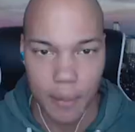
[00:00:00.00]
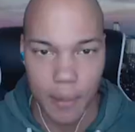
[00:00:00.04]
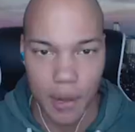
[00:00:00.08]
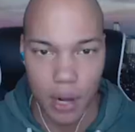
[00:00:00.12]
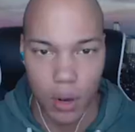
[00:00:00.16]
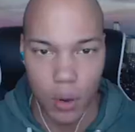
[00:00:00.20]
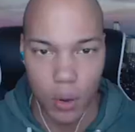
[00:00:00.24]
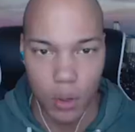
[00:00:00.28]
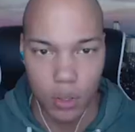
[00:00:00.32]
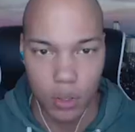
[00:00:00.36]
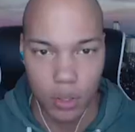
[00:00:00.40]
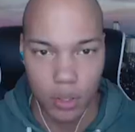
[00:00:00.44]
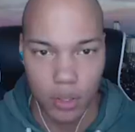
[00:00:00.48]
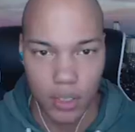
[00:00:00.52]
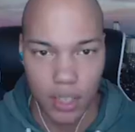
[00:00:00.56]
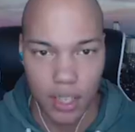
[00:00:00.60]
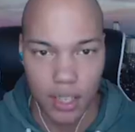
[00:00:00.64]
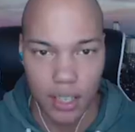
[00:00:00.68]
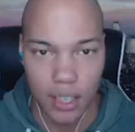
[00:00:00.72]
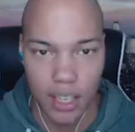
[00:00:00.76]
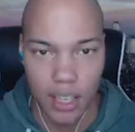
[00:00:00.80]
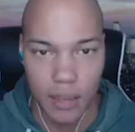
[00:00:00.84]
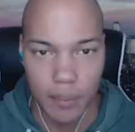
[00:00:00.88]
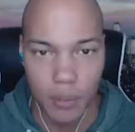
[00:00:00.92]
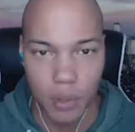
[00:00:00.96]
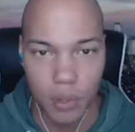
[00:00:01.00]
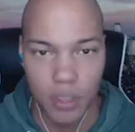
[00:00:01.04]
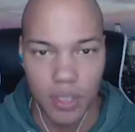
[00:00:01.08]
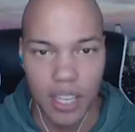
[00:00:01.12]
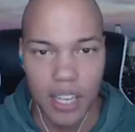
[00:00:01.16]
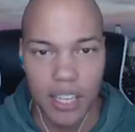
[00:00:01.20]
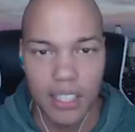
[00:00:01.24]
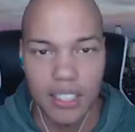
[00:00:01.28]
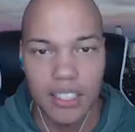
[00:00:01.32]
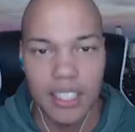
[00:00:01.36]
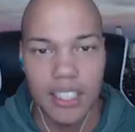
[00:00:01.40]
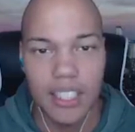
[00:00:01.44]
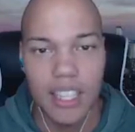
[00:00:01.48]
aber auch noch drei Leben. Und der
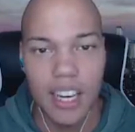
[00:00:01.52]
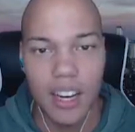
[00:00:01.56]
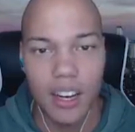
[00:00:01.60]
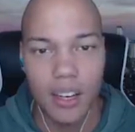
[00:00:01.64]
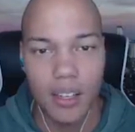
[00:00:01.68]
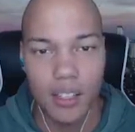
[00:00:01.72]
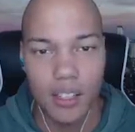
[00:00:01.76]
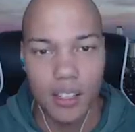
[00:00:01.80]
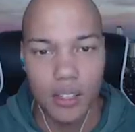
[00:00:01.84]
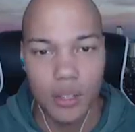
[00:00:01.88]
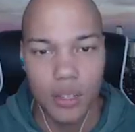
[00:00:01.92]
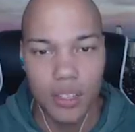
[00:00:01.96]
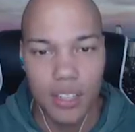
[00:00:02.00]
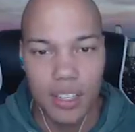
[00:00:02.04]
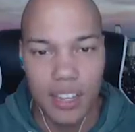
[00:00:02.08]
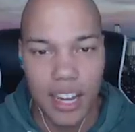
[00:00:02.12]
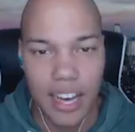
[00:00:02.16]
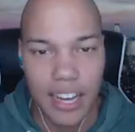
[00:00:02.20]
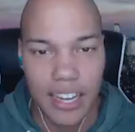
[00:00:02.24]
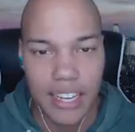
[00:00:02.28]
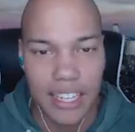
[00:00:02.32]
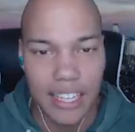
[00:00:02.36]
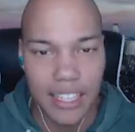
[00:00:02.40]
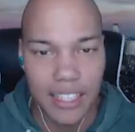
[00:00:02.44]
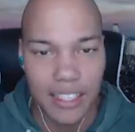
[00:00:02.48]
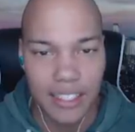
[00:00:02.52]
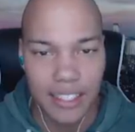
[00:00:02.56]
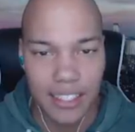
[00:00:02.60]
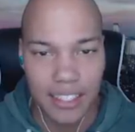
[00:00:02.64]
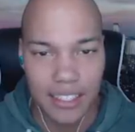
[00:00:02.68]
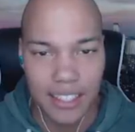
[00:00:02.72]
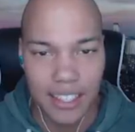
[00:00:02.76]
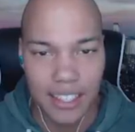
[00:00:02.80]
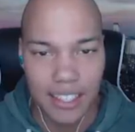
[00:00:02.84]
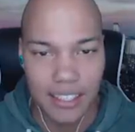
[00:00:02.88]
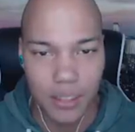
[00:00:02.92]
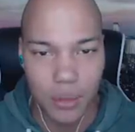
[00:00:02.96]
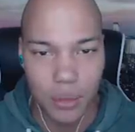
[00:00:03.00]
hat Dia-Rüstung, nein, es
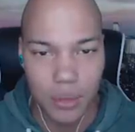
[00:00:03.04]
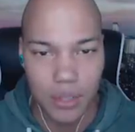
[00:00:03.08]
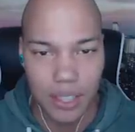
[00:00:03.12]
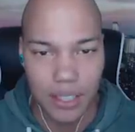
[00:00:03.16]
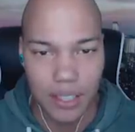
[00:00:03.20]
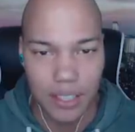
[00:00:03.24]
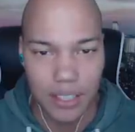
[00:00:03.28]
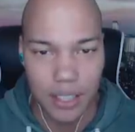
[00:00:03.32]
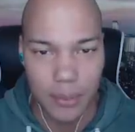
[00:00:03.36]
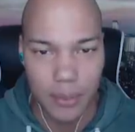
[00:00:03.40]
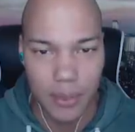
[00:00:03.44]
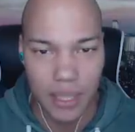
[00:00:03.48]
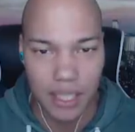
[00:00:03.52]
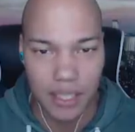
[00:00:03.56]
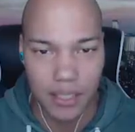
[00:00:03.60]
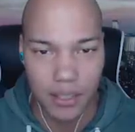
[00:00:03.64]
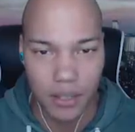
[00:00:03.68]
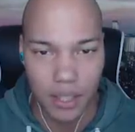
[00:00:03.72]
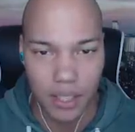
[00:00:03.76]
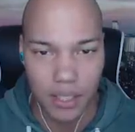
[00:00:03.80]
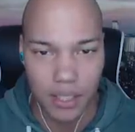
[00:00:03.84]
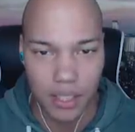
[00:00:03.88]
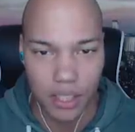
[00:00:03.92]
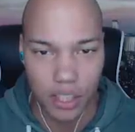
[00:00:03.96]
kann gut sein, dass er mich jetzt sogar